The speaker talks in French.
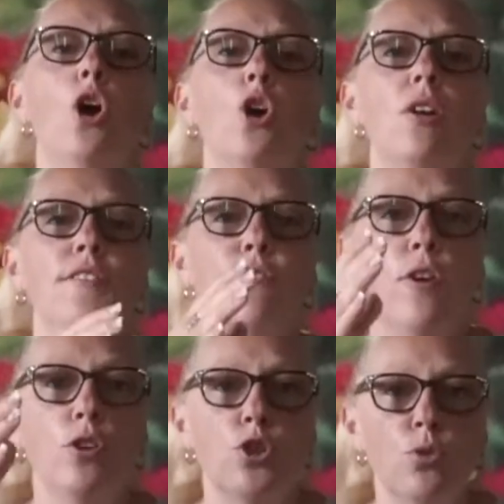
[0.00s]
quand les
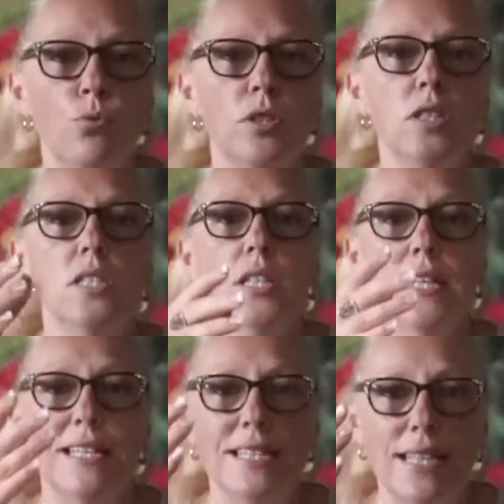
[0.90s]
feuilles jaunissent
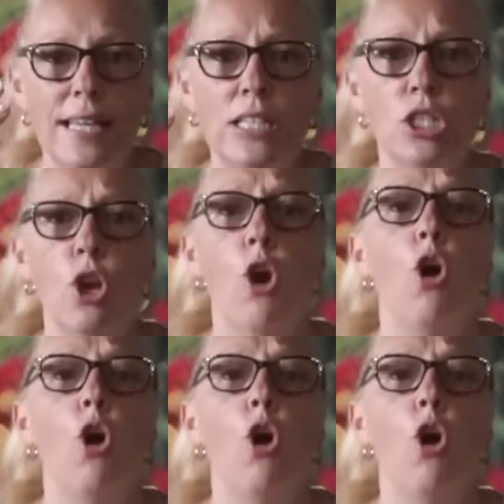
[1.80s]
et sèchent,